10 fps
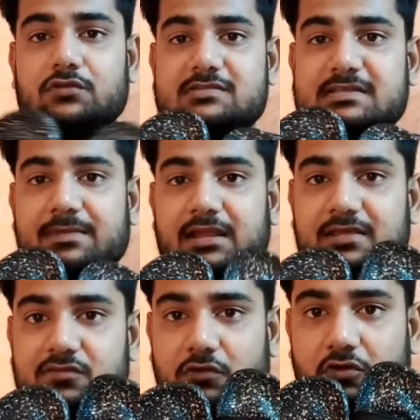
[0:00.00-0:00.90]
तो इसलिए
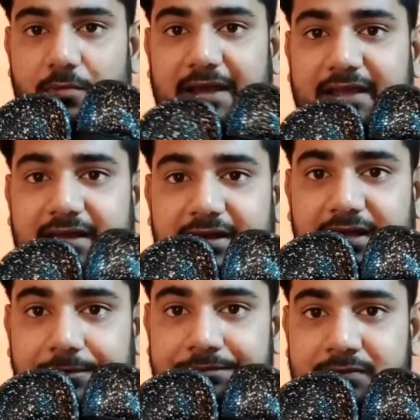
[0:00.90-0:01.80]
मैंने इस दोनों को बाय कर
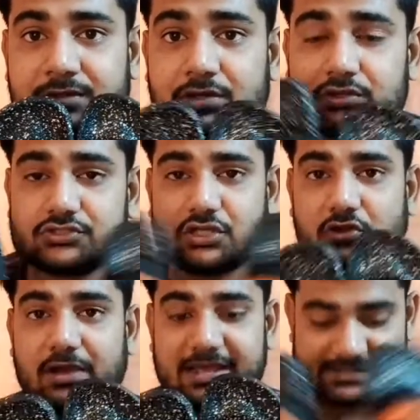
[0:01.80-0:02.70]
लिया तो
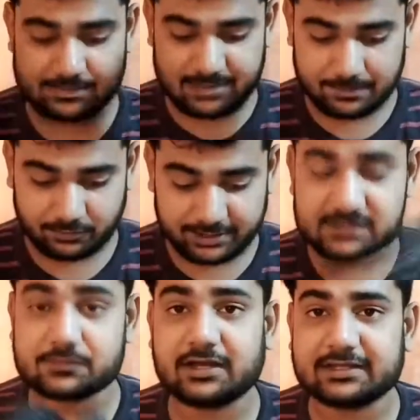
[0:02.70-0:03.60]
चलो गाइज अब मैं आपको
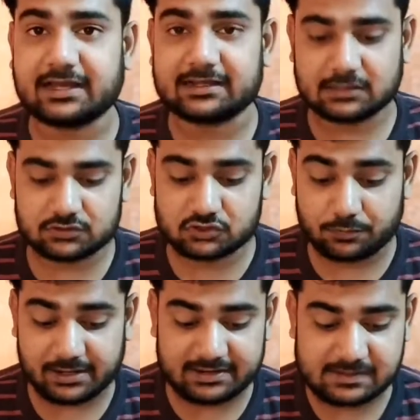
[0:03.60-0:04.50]
नेक्स्ट प्रोडक्ट दिखाता हूँ
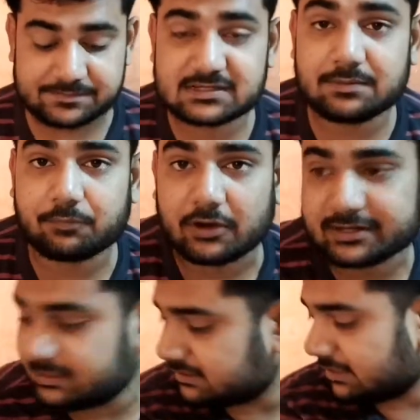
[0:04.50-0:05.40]
जो मैंने सबसे
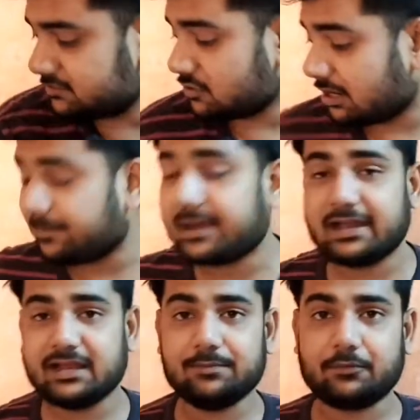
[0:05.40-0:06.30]
इम्पोर्टेंट था जो
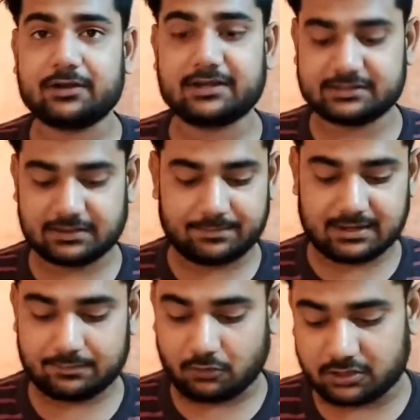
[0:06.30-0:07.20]
हमारे लिए इम्पोर्टेंट था
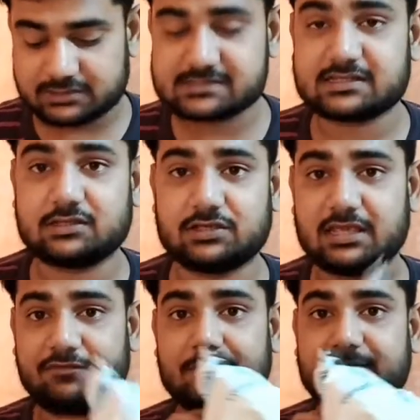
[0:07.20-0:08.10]
मैंने बहुत दिन से तो
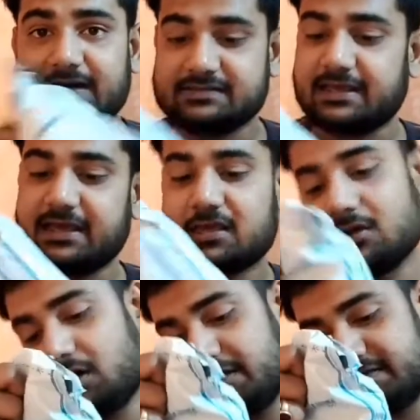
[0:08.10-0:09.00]
ये फ्लिपकार्ट है
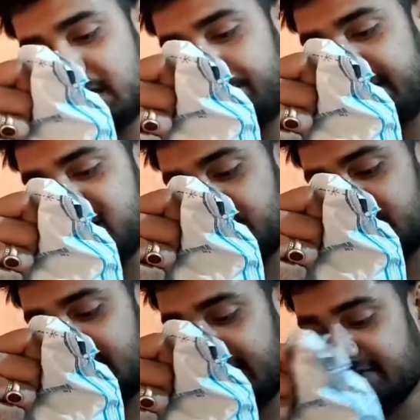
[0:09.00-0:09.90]
इसका प्राइस
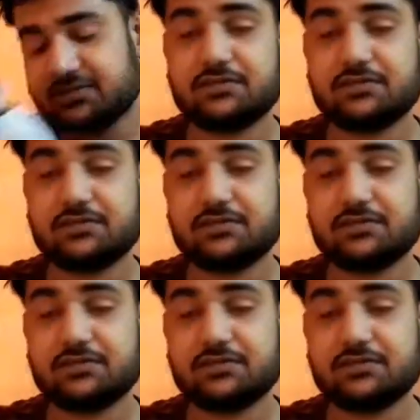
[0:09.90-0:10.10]
मुझे लगा है